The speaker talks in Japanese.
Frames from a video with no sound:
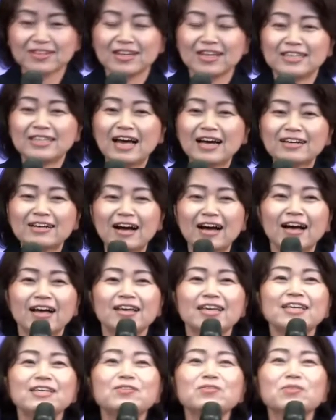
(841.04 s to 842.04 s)
なんか、
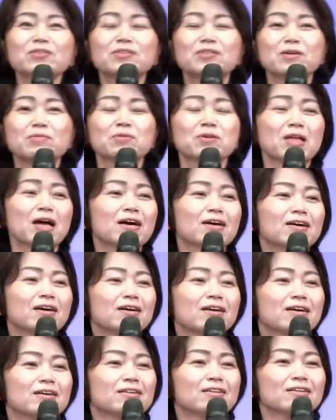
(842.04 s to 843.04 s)
祈ってもなん
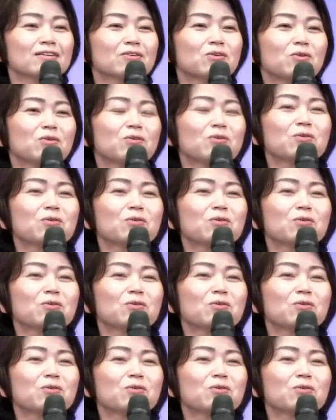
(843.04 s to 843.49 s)
か、こ